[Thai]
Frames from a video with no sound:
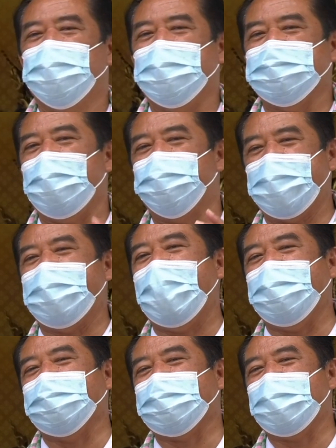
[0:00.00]
เพื่อจะเอาไราย
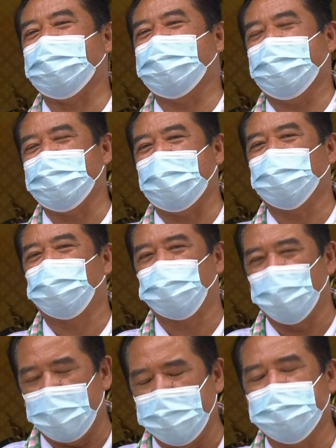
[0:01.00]
ได้จากการเขียนยัน
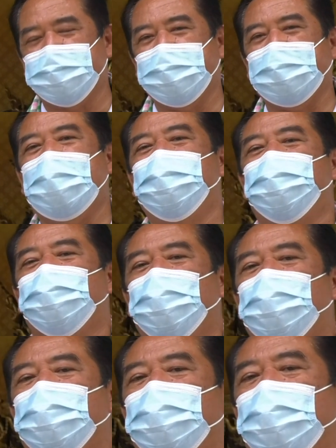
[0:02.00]
ส่วนหนึ่งนะครับ
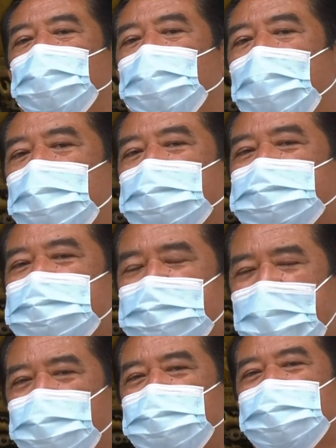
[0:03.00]
เอามาซื้อ
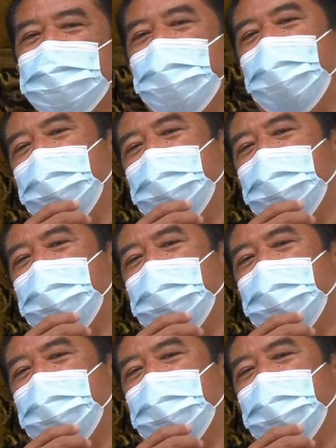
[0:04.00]
ข้าวซื้อข